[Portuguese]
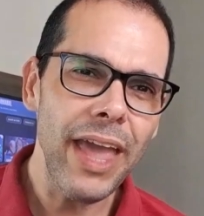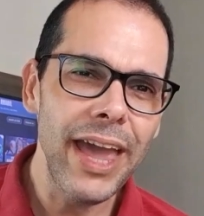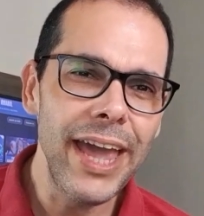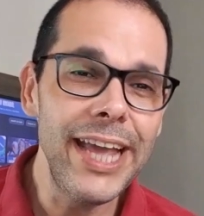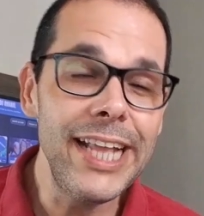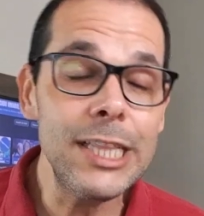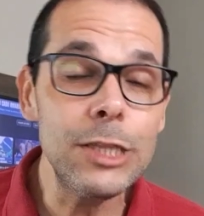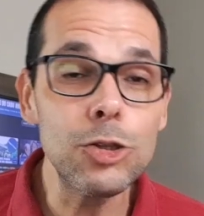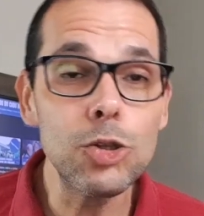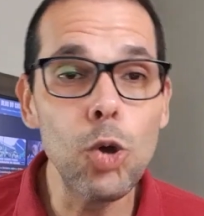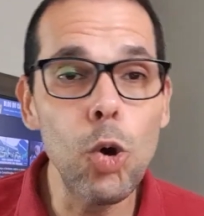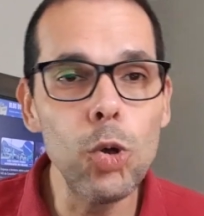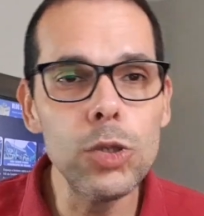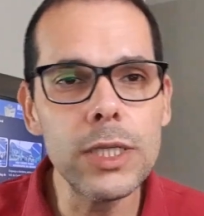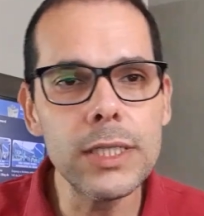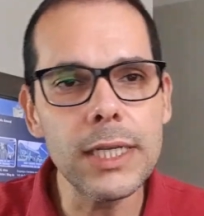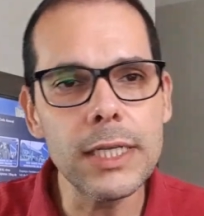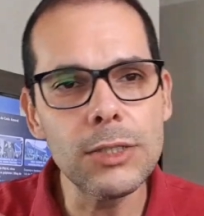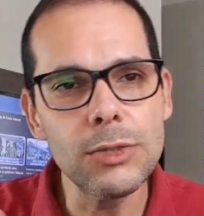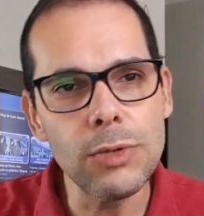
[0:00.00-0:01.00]
em
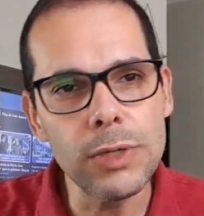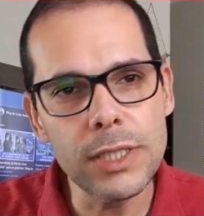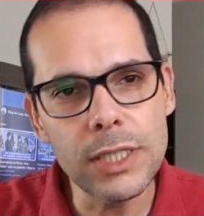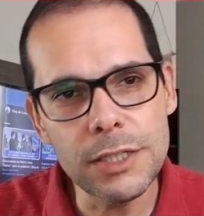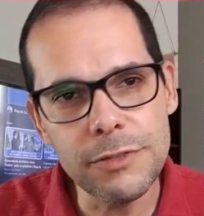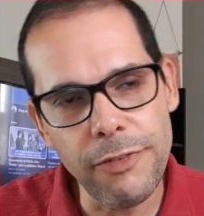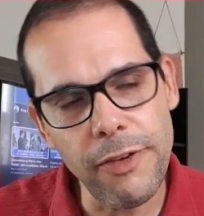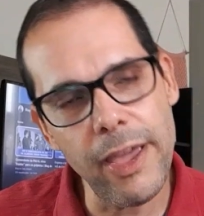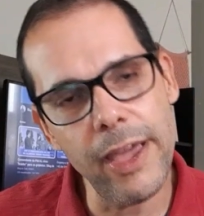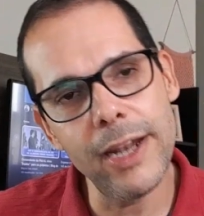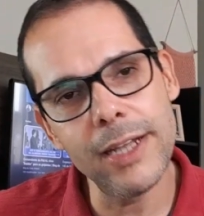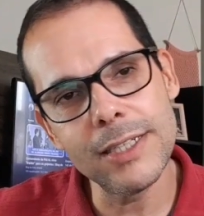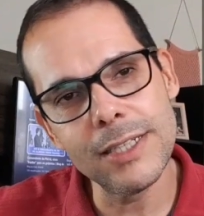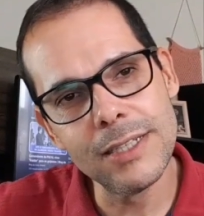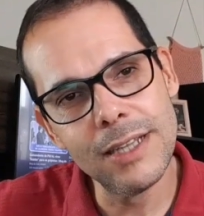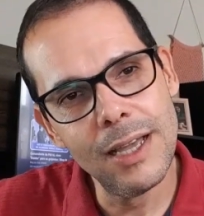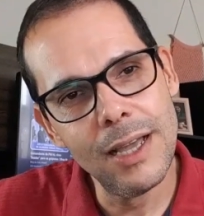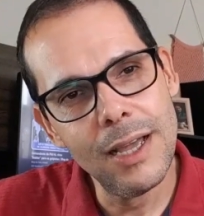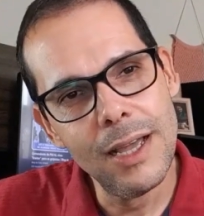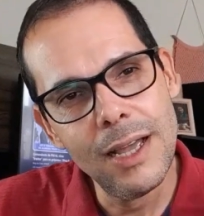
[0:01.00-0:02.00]
todas as suas esferas,
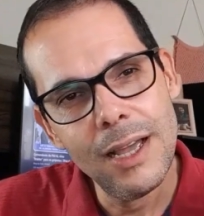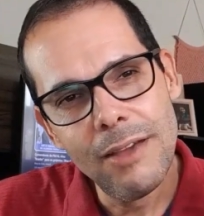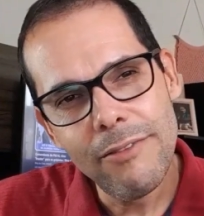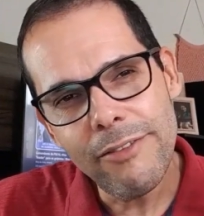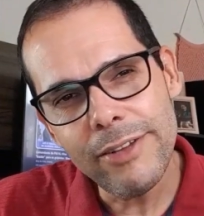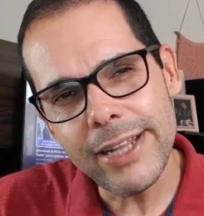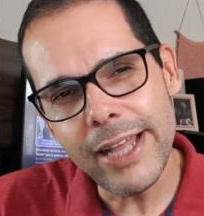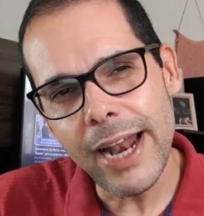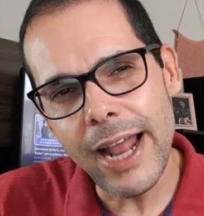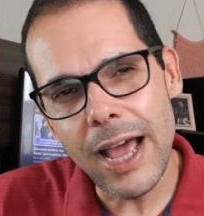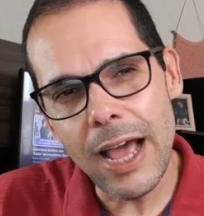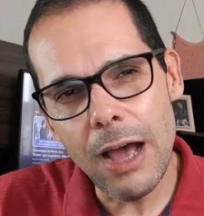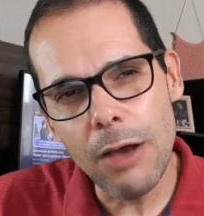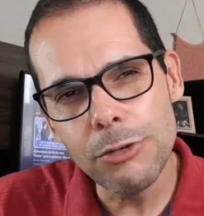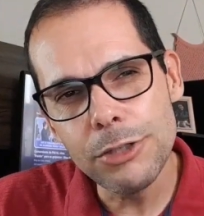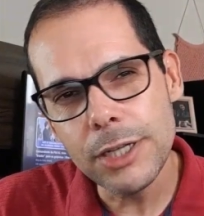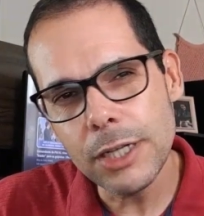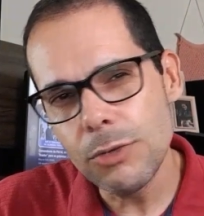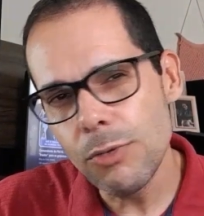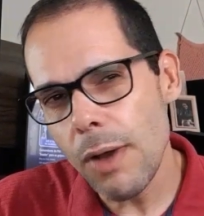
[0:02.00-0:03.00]
federal,
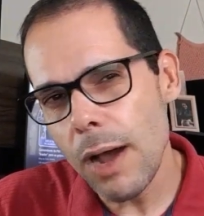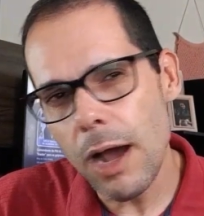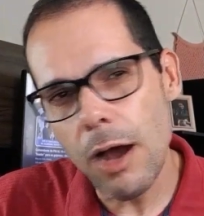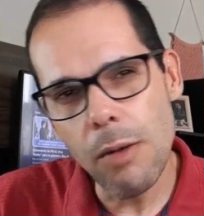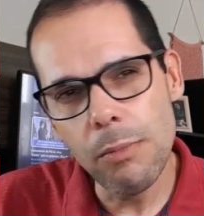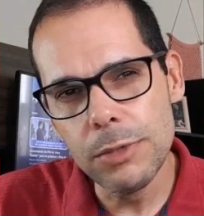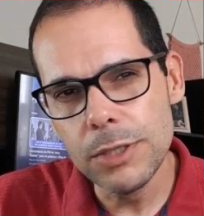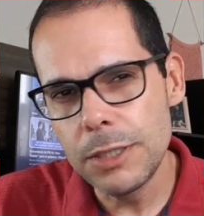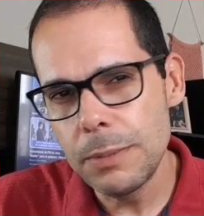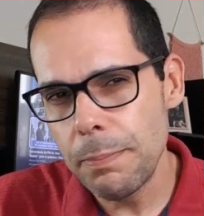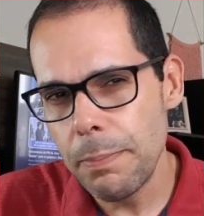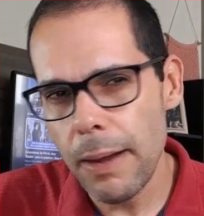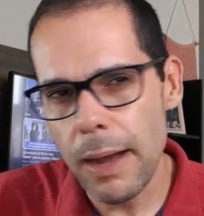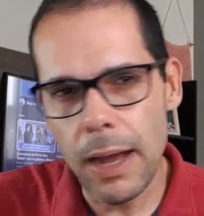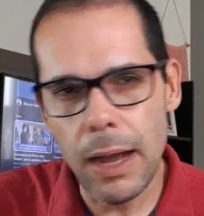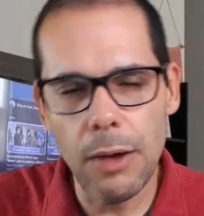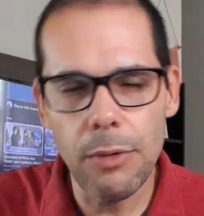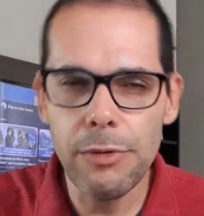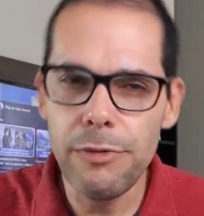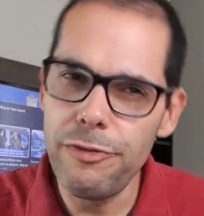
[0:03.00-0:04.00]
estadual,
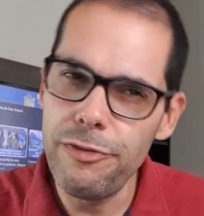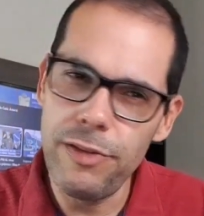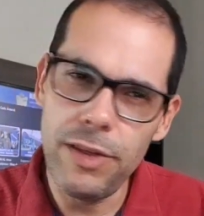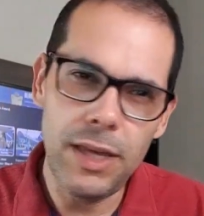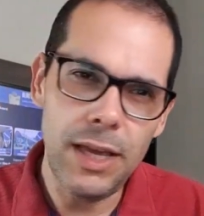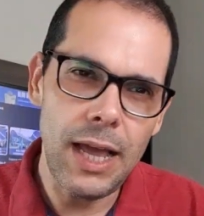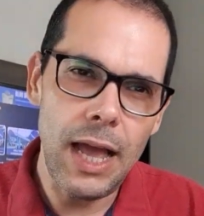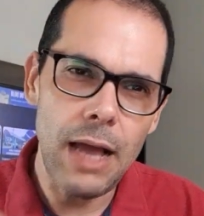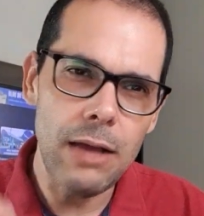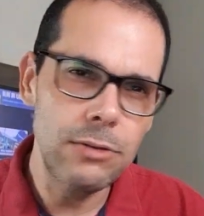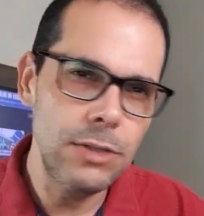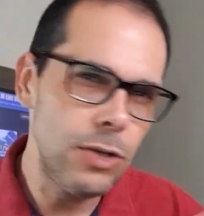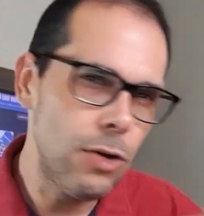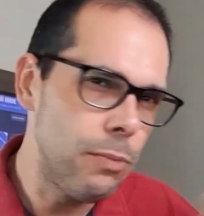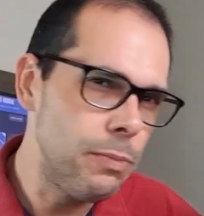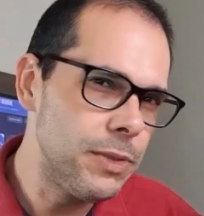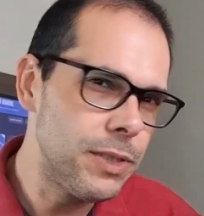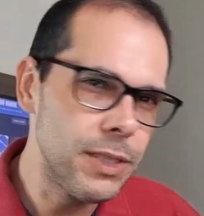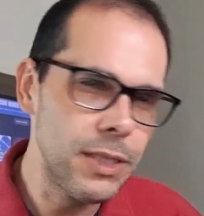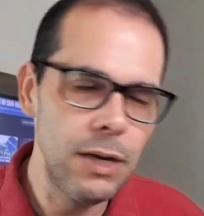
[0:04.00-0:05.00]
municipal, enfim, cargos de
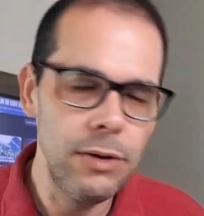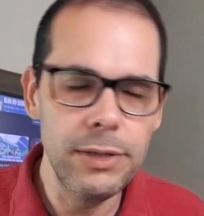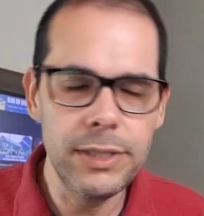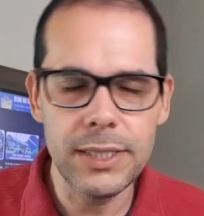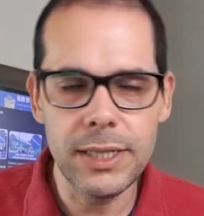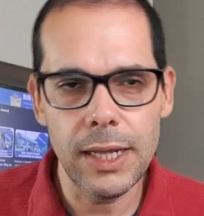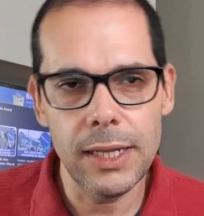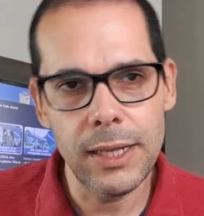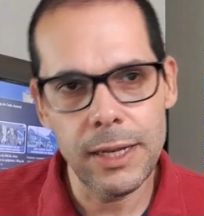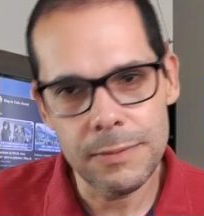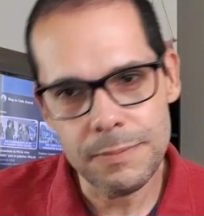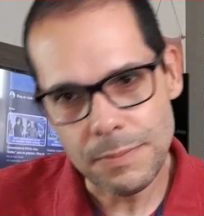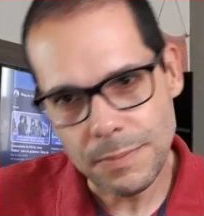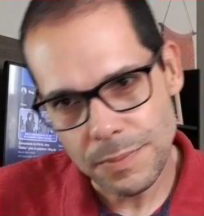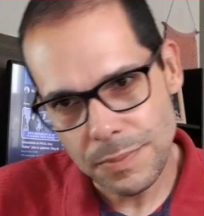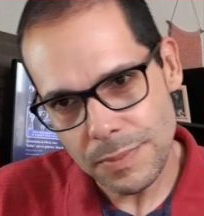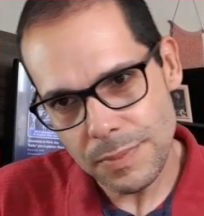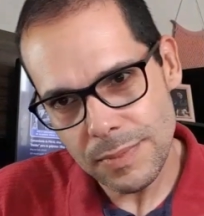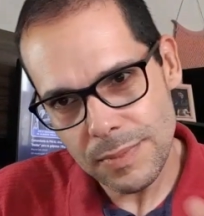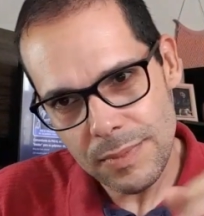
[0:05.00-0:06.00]
comissão, etc.
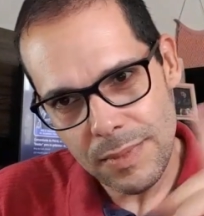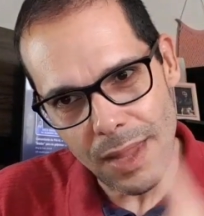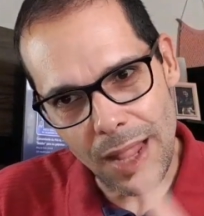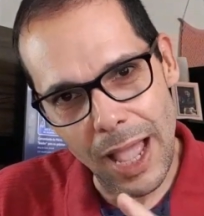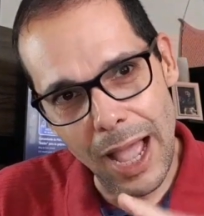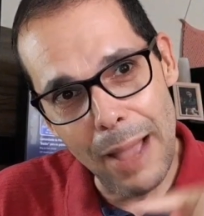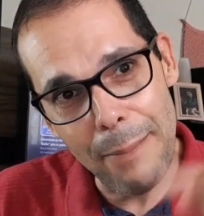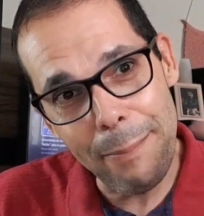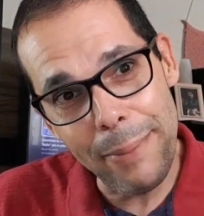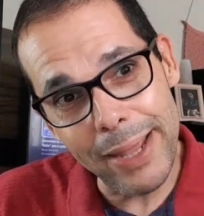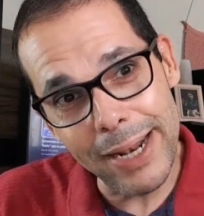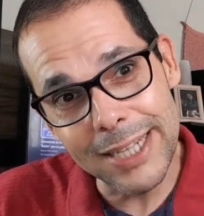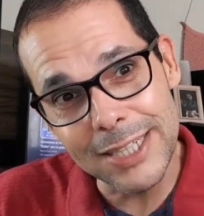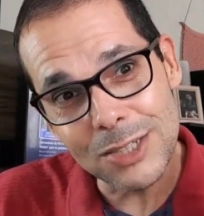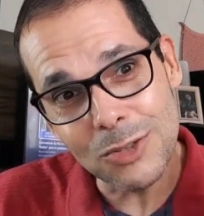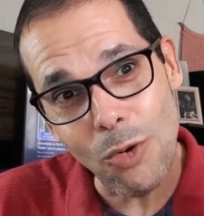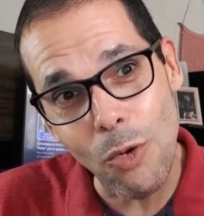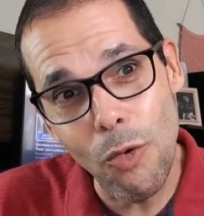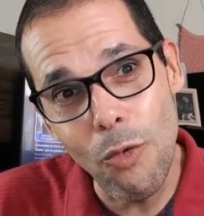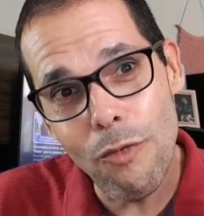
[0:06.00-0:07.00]

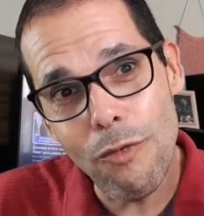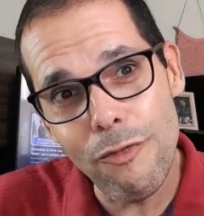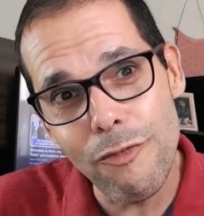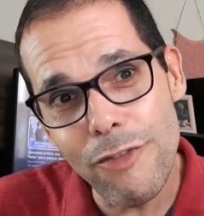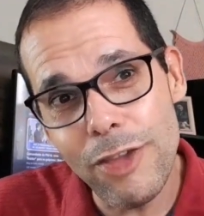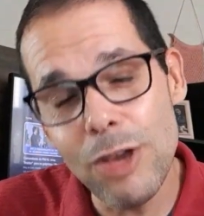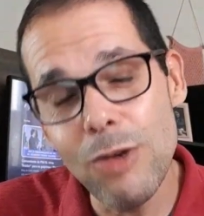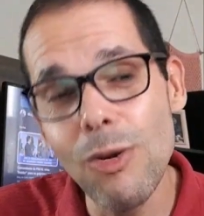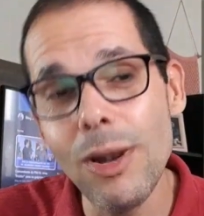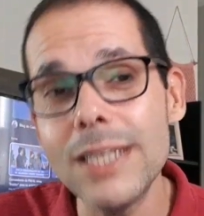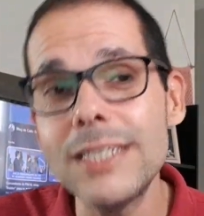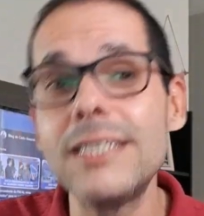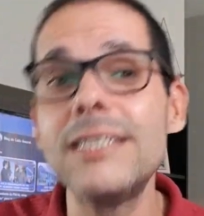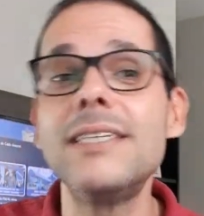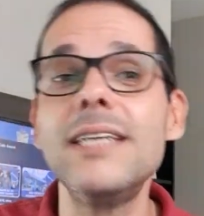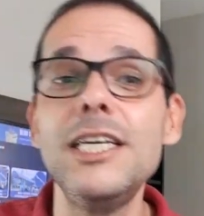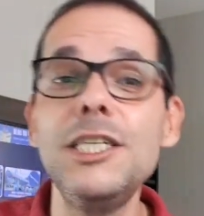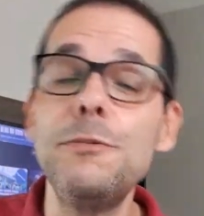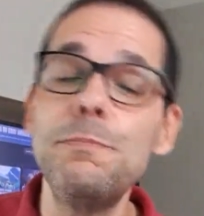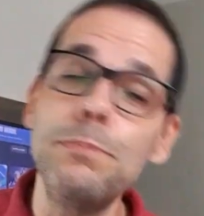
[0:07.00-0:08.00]
Apenas
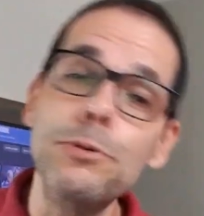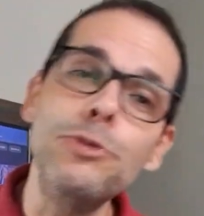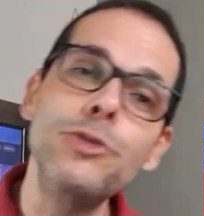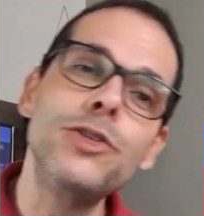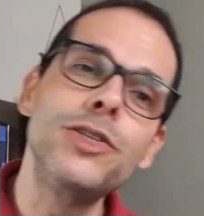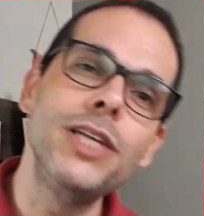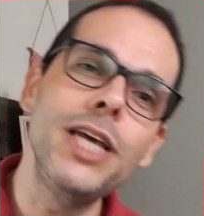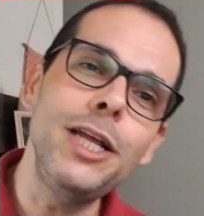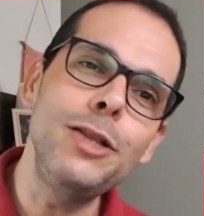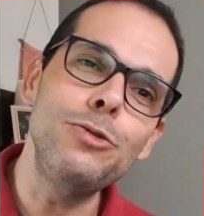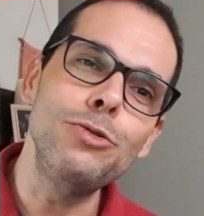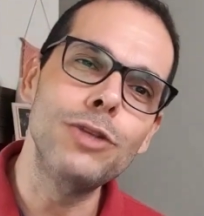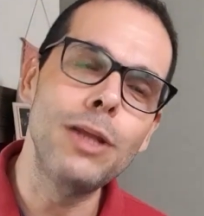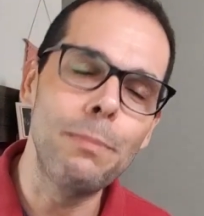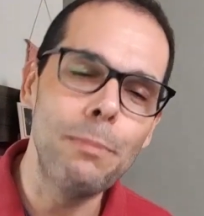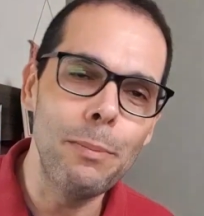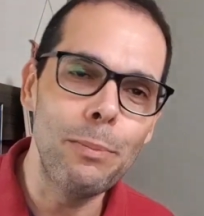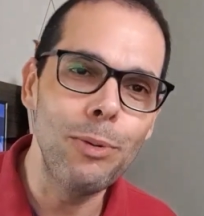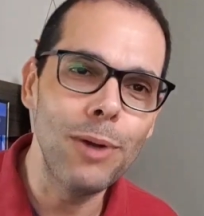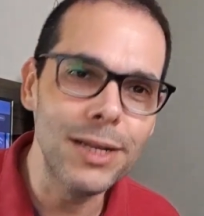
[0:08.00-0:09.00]
1,6% da
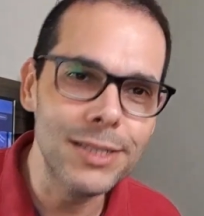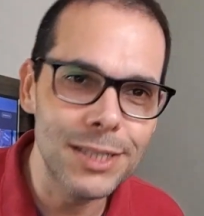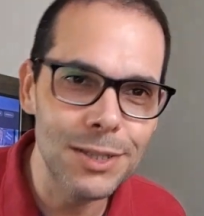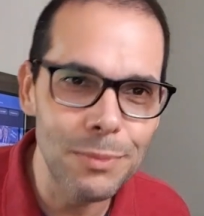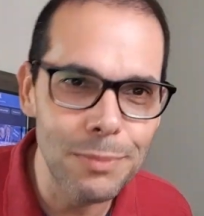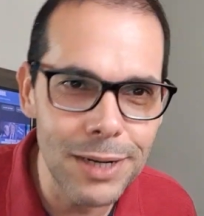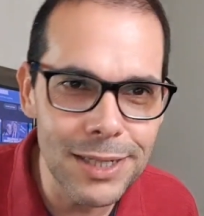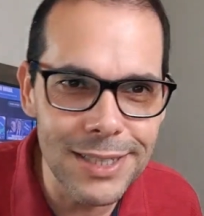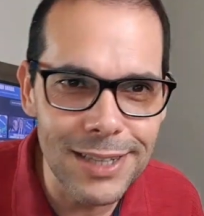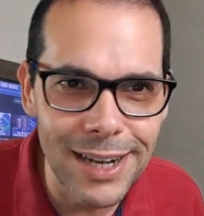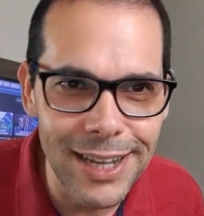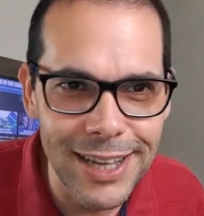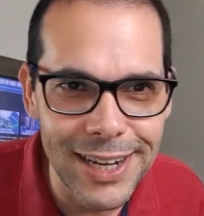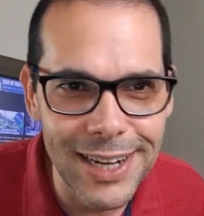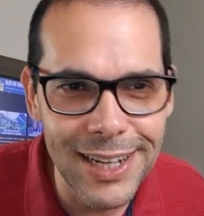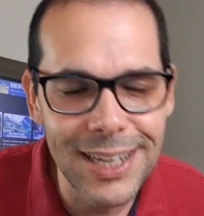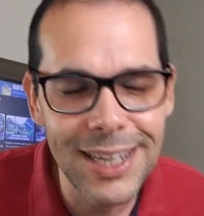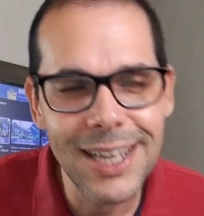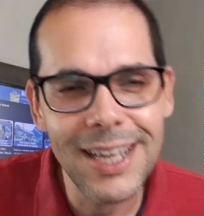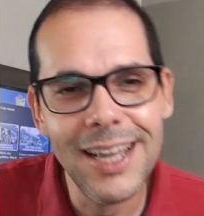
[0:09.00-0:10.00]
população
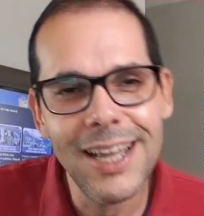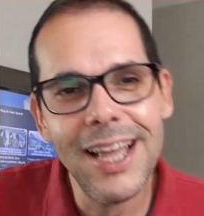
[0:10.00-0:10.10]
brasileira